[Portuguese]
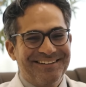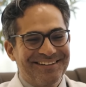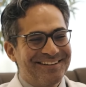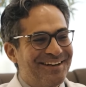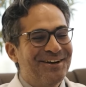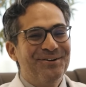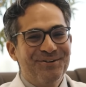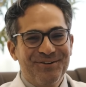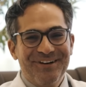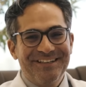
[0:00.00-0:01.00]
se o cara não
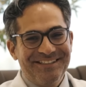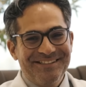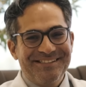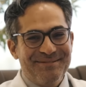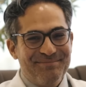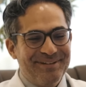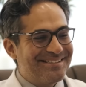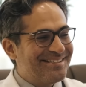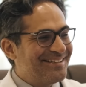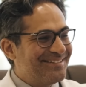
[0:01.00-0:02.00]
colocar o gordinho sempre
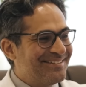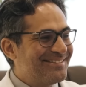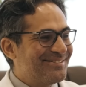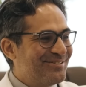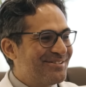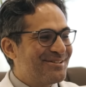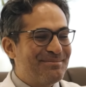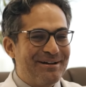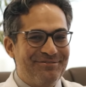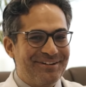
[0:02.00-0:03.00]
pensando na solução
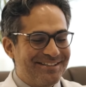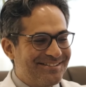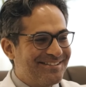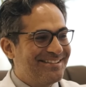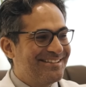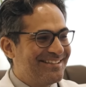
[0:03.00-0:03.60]
mais fácil, né?